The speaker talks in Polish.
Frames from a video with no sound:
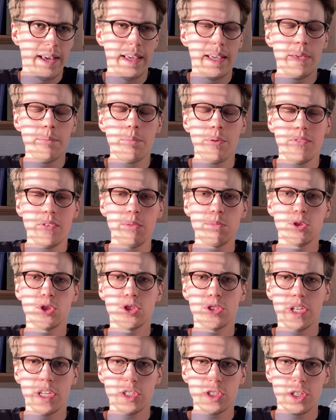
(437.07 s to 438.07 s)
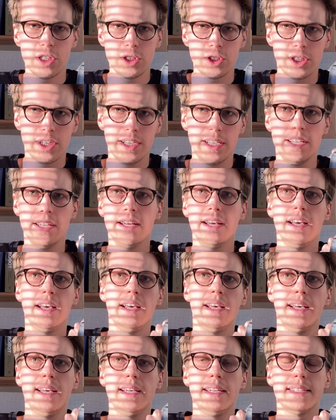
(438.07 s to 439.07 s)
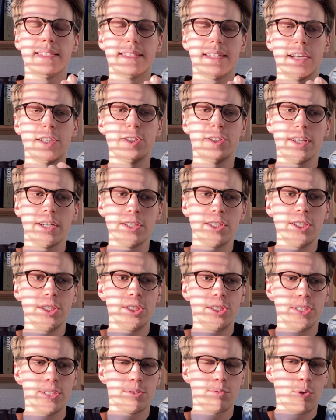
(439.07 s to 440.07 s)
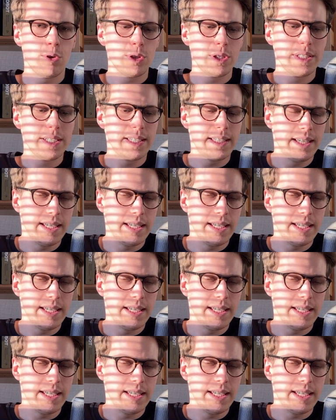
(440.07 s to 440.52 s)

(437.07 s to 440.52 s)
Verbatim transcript: I powiem szczerze, że za 40 zł